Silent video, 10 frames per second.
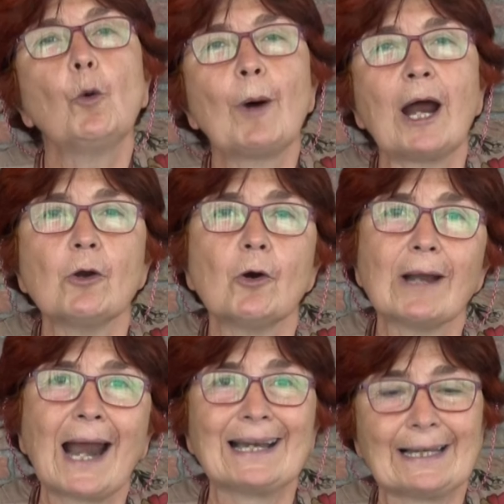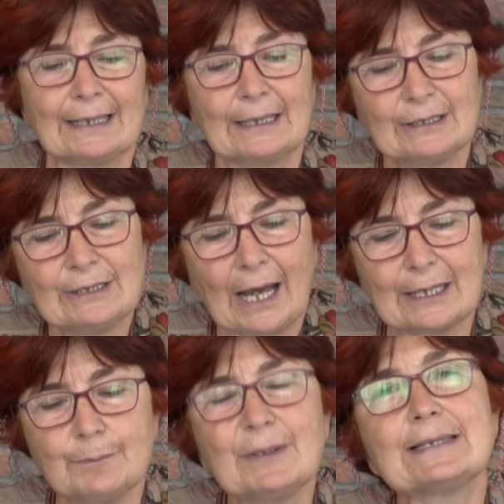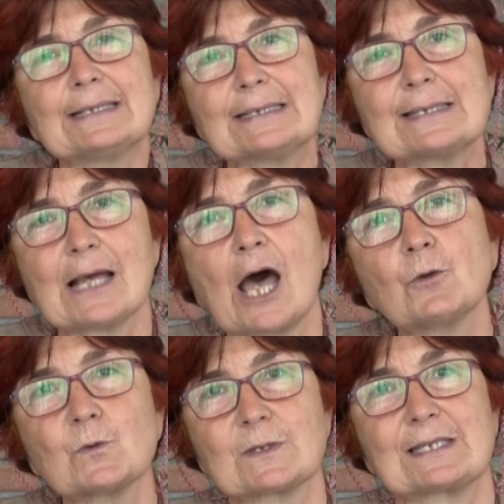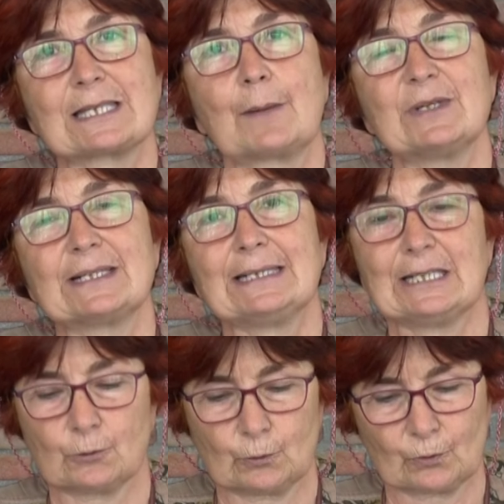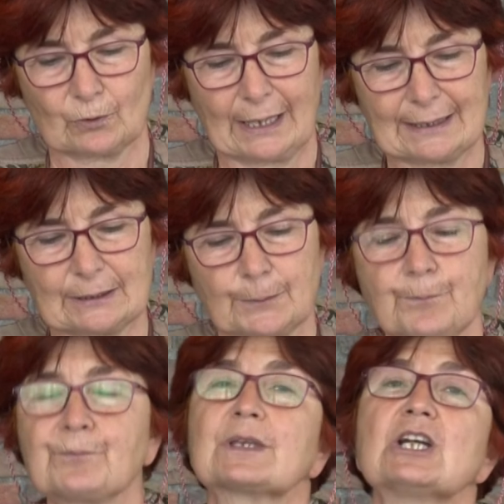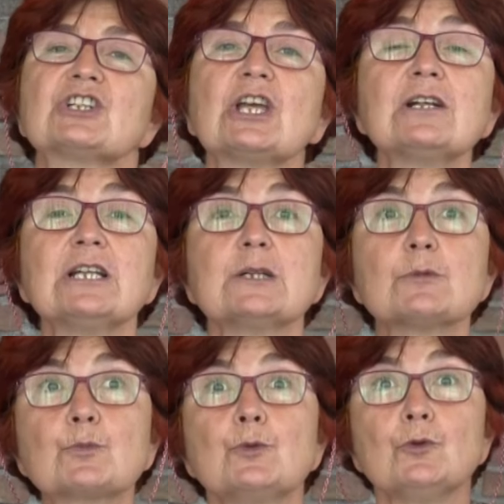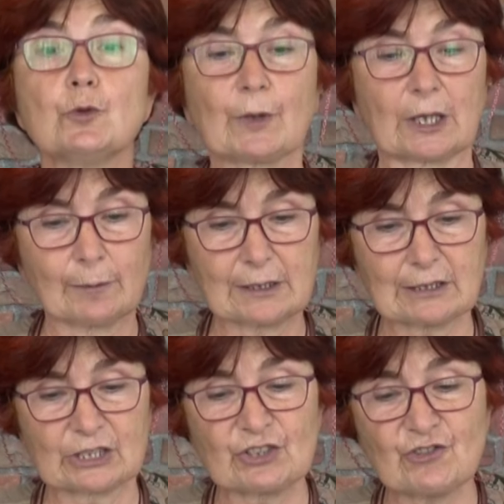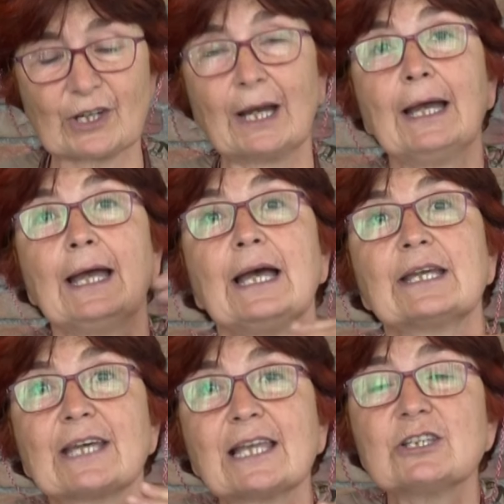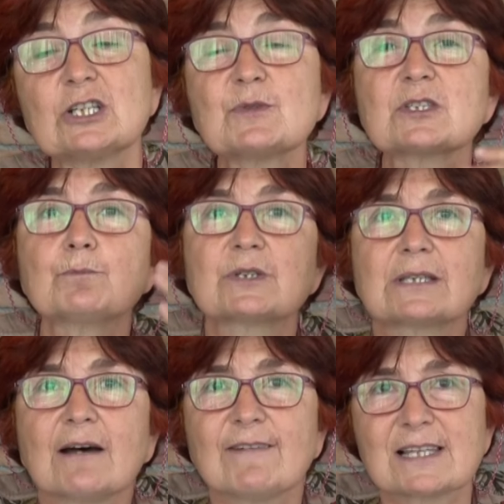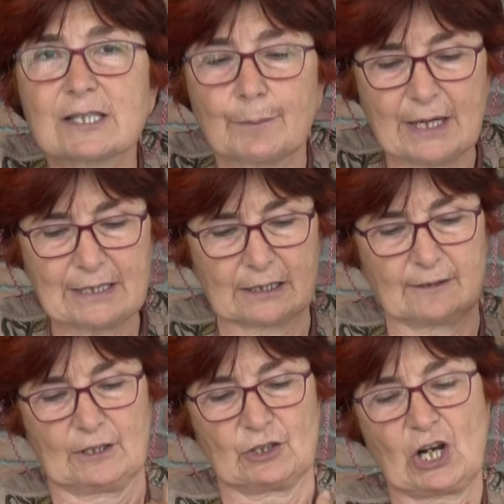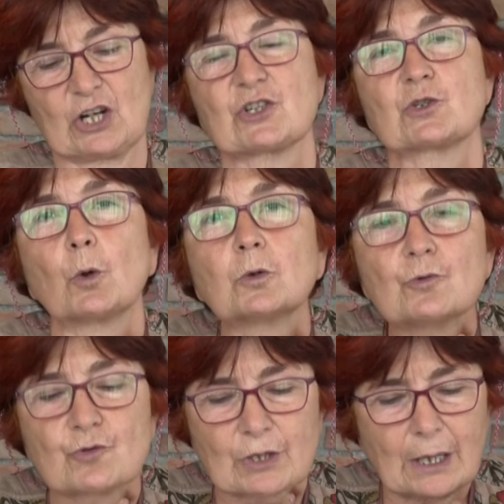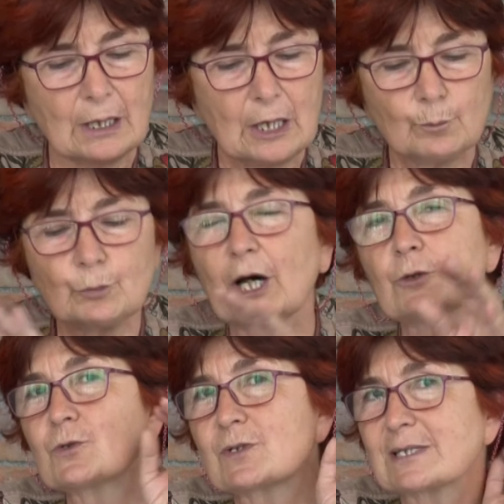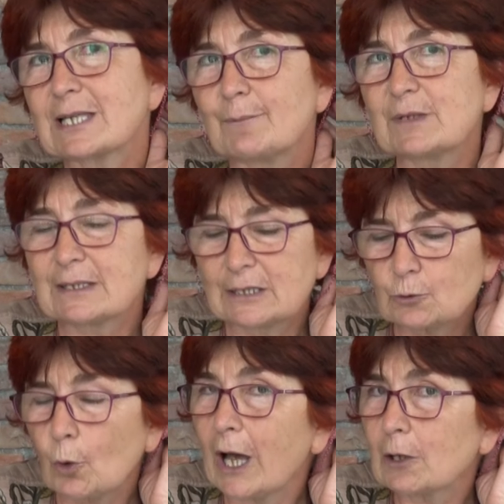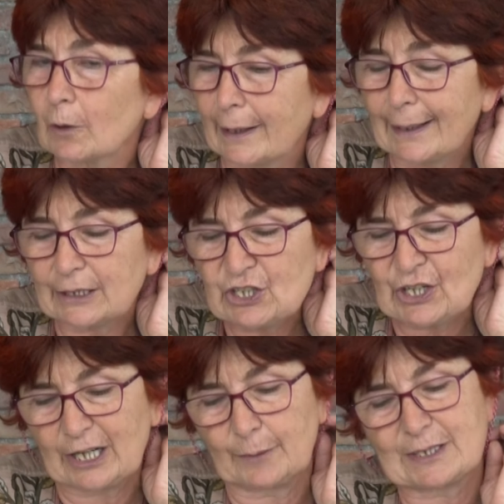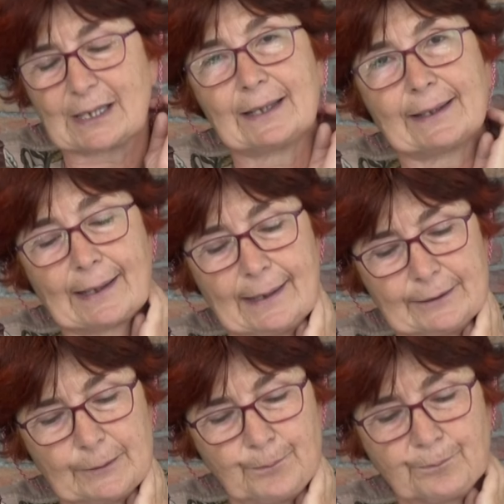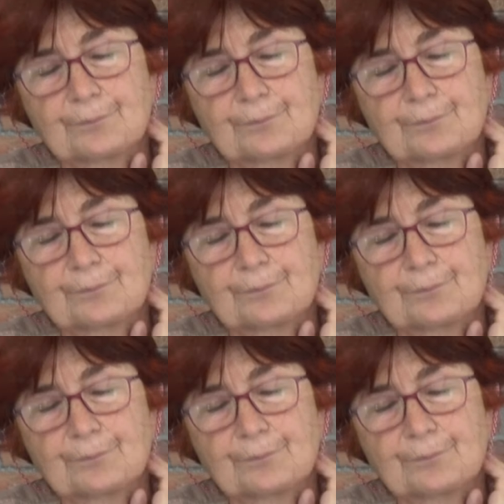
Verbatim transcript: hoparlörlerle yani bildiğiniz anons sistemleriyle duyururlardı. Şehirlerimiz büyüyüp kalabalıklaşınca kentlerimizin birden fazla meydanı ve çarşısı olunca bu anons sistemleri de doğal olarak işe yaramaz hale geldi.